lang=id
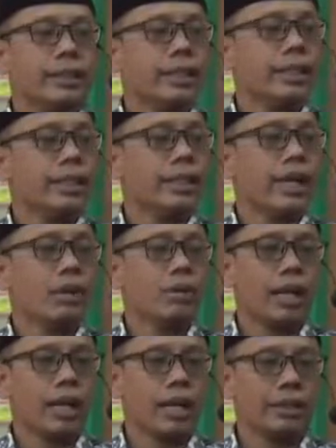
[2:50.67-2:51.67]
di
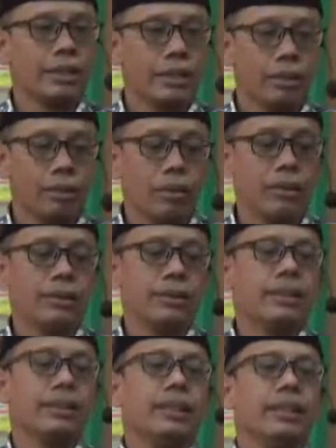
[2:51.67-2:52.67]
KUA
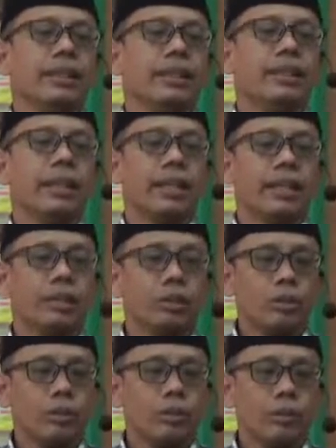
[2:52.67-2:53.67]
Sewon
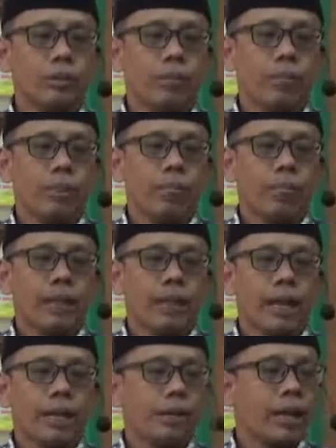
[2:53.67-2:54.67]
yaitu
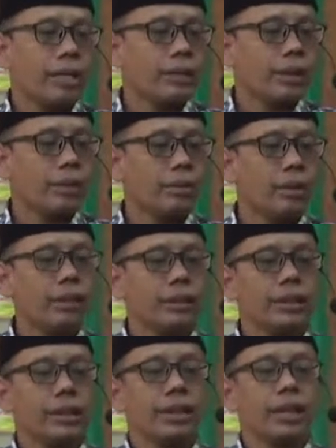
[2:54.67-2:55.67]
KUA
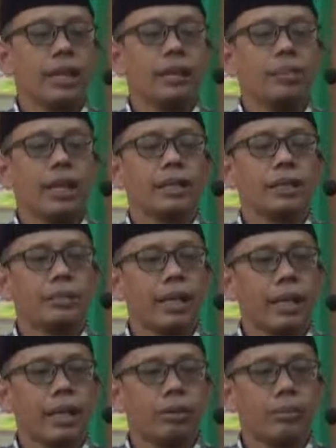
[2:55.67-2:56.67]
Sewon ditetapkan
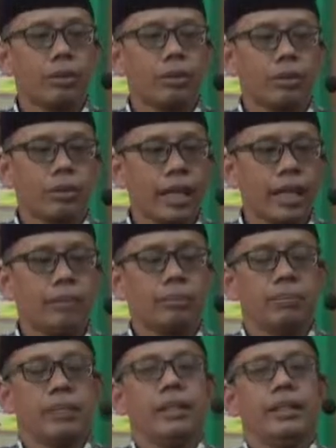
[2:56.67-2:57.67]
sebagai prototipe
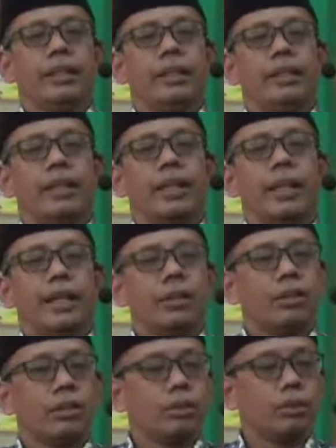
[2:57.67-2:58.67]

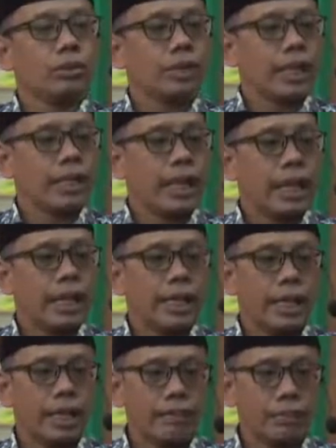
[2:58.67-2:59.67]
kantor urusan
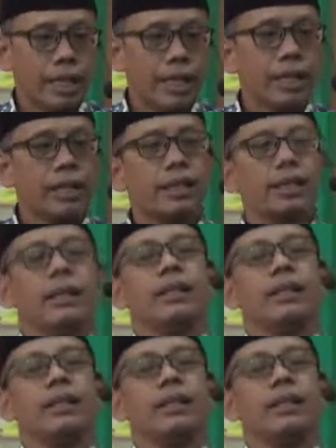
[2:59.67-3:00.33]
agama